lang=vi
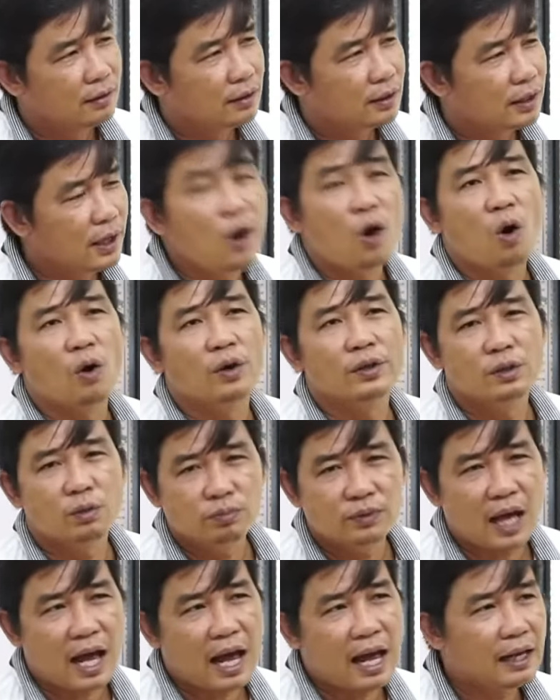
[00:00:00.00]
cái hội
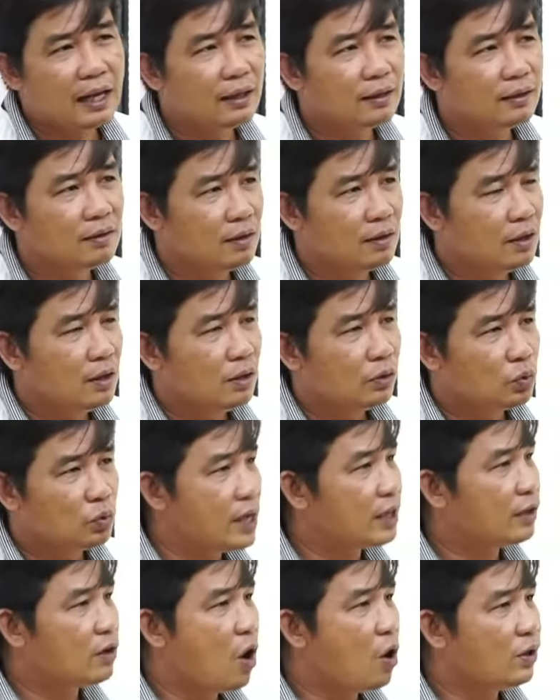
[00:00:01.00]
chúng ta
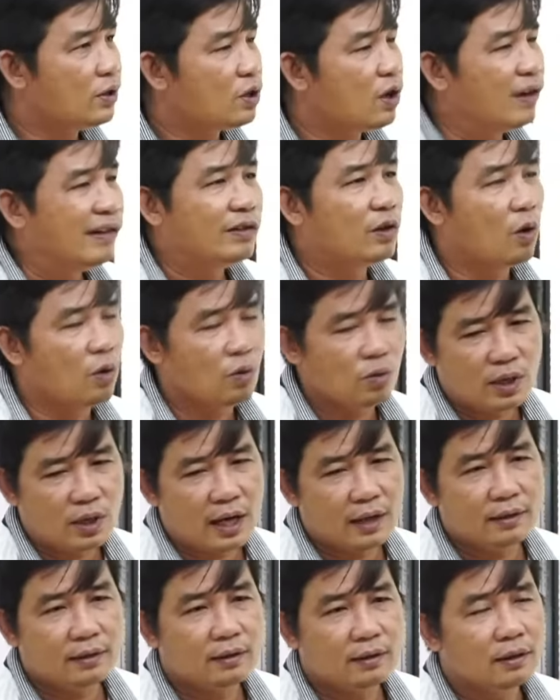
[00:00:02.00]
tuyệt đối tuân thủ
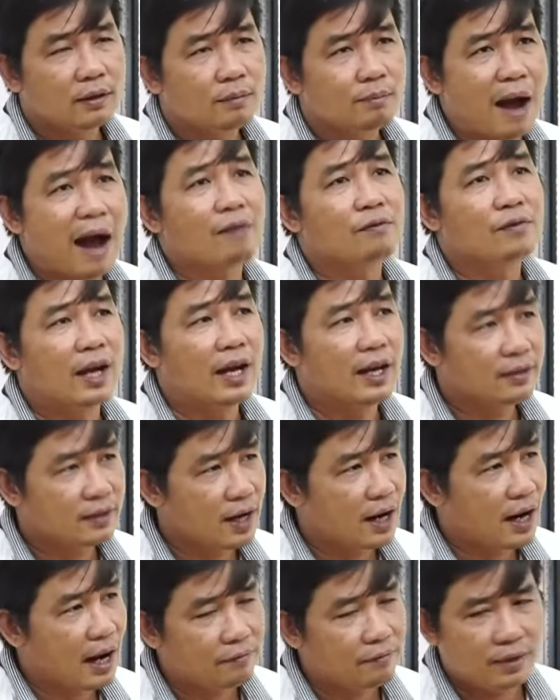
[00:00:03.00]
cái bảo vệ
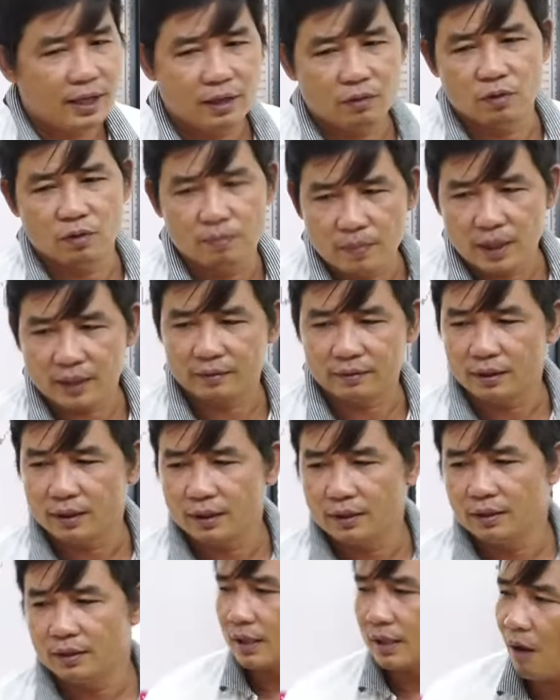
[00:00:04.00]
NAV của mình
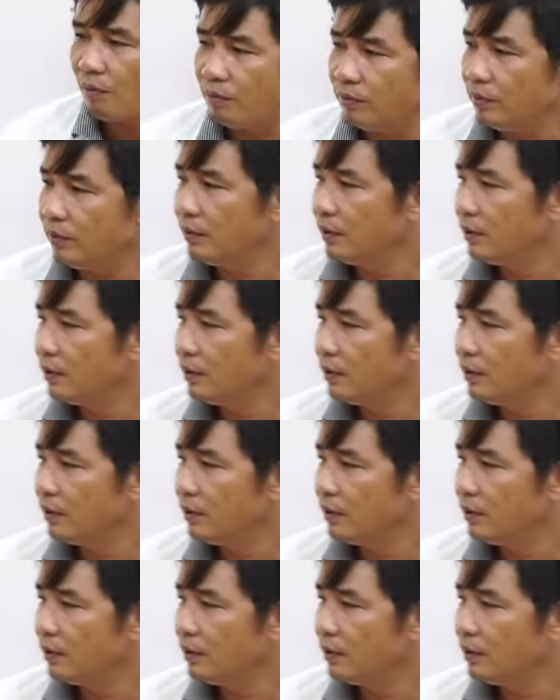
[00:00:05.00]
trong